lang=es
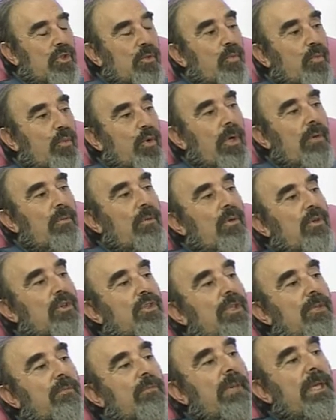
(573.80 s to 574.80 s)

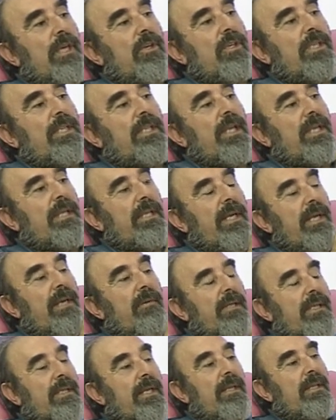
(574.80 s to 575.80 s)
pueblos menores de 100
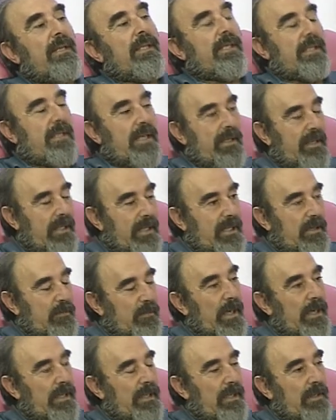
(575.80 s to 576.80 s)
habitantes que hay en
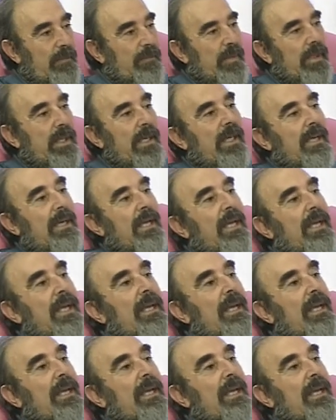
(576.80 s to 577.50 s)
España, ¿eh?